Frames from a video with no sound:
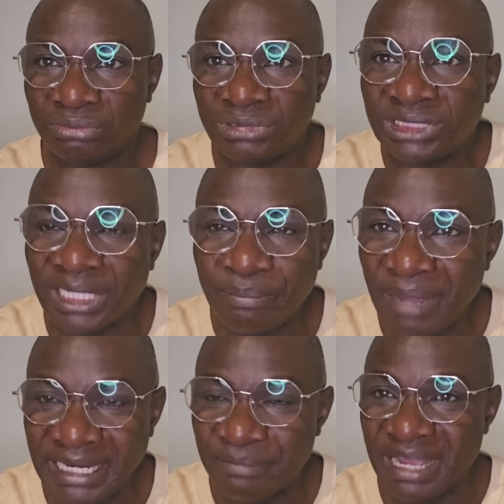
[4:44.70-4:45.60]
ce n'est
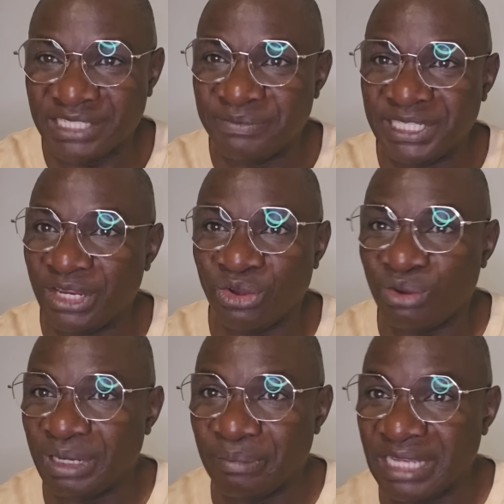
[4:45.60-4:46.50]
pas des bases militaires
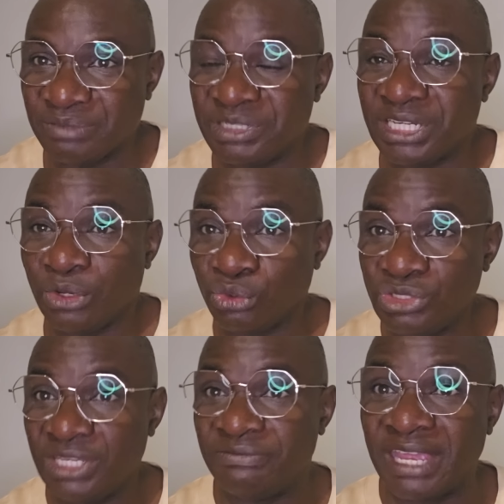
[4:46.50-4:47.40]
quand les bases militaires
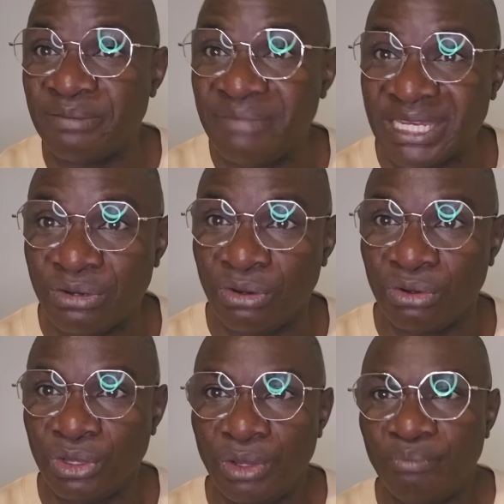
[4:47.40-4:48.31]
russes qui viennent maintenant
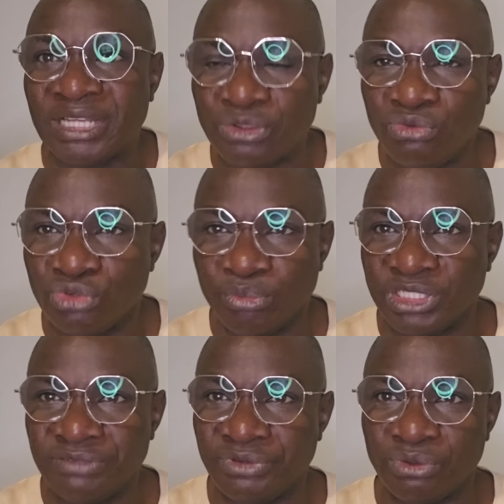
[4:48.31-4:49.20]
parce que nous sommes en
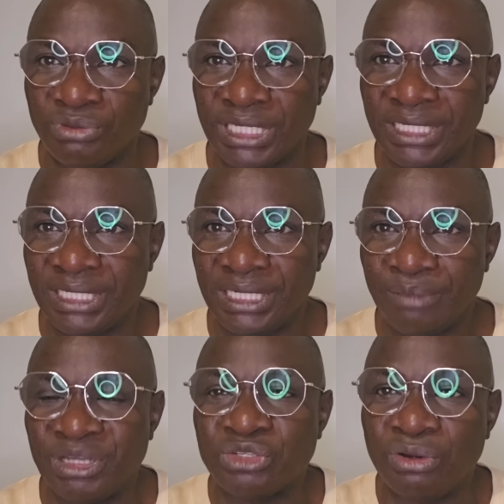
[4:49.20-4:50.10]
difficulté,
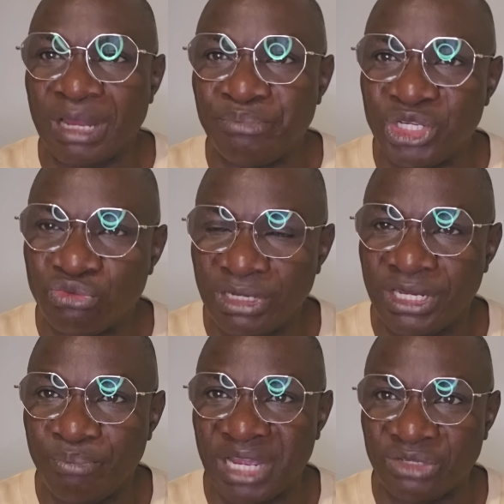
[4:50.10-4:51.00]
parce qu'on a besoin
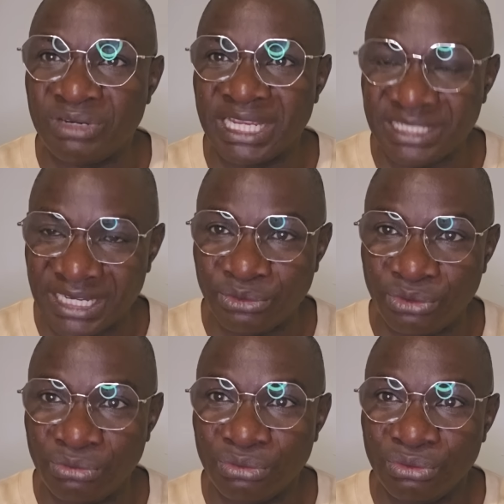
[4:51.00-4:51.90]
d'un partenaire
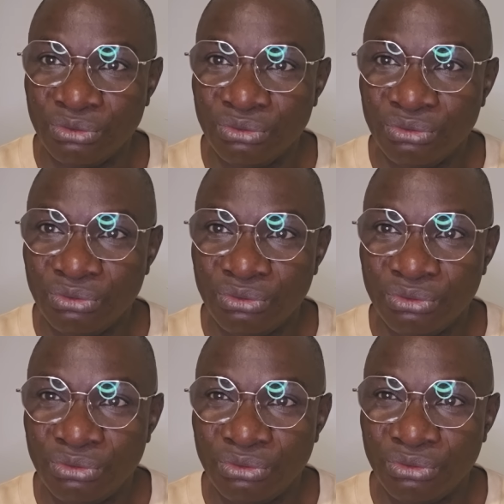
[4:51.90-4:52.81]
sérieux.
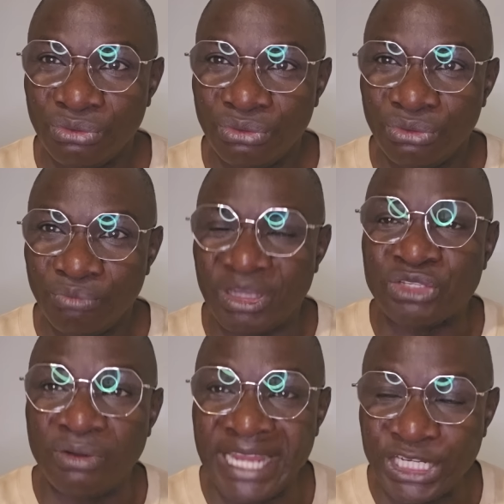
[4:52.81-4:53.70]
Parce
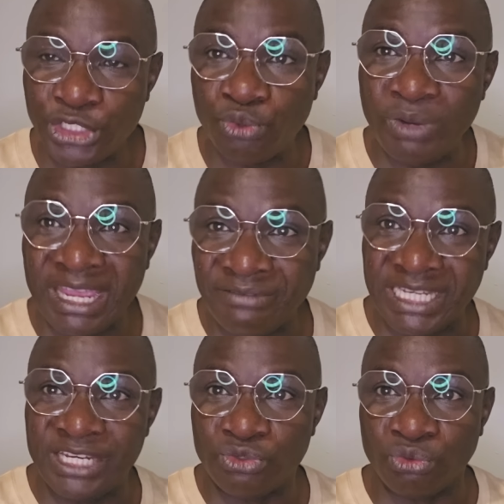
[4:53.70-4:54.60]
qu'on a échoué
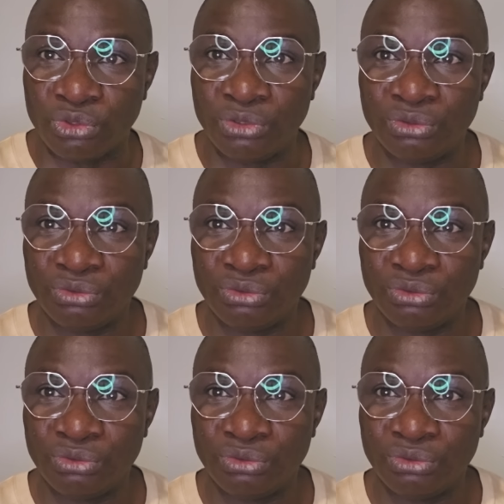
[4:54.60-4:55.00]
avec les autres.